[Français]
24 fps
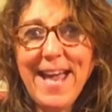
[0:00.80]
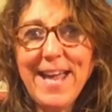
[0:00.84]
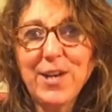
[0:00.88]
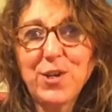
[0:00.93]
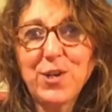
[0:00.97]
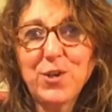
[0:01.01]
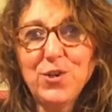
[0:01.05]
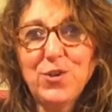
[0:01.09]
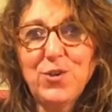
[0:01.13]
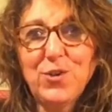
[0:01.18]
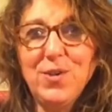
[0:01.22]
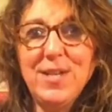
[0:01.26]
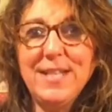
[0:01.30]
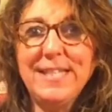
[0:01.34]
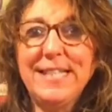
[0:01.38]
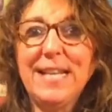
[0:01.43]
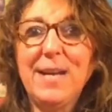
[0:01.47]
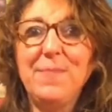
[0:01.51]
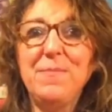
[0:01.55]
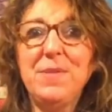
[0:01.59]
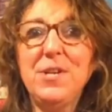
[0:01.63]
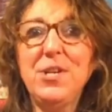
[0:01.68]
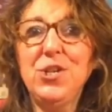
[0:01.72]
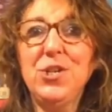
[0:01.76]
coucou les
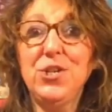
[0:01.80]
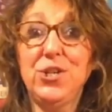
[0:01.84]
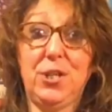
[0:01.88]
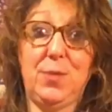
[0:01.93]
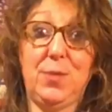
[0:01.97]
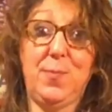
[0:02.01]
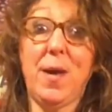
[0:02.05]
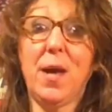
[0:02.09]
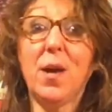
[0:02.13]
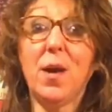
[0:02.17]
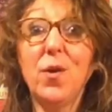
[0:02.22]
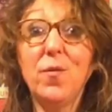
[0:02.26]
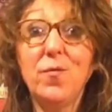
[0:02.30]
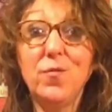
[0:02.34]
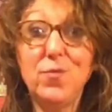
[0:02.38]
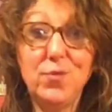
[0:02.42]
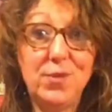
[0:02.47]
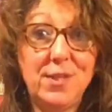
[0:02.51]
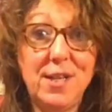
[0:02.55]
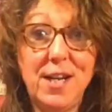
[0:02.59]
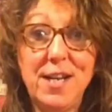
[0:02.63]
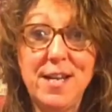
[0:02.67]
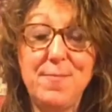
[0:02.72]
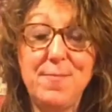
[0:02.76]
amis, j'espère que
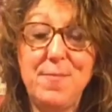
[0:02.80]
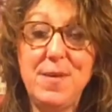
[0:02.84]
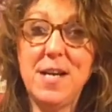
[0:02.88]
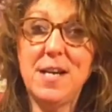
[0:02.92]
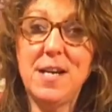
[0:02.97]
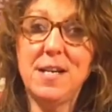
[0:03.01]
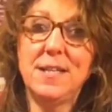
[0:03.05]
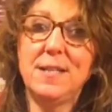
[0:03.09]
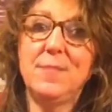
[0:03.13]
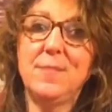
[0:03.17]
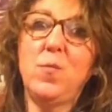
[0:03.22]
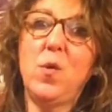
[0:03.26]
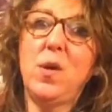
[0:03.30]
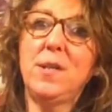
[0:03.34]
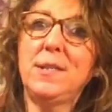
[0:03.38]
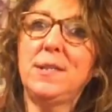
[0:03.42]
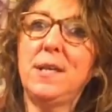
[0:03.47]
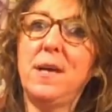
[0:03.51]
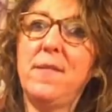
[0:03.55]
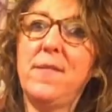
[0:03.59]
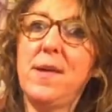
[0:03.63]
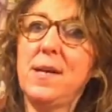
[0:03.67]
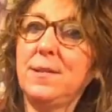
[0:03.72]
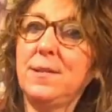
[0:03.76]
vous allez bien, moi
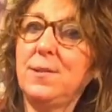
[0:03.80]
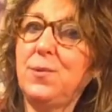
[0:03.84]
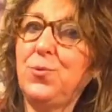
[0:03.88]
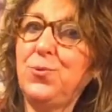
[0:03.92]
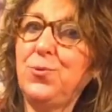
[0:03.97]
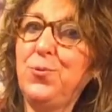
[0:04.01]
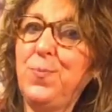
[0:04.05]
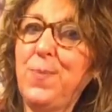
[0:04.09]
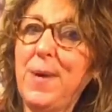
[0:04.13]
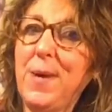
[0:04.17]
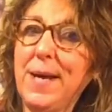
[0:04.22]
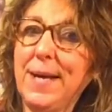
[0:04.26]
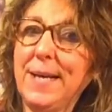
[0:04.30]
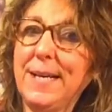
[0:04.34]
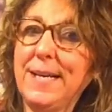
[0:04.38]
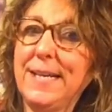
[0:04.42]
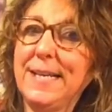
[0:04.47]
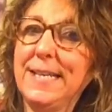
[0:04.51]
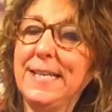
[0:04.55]
ça va super.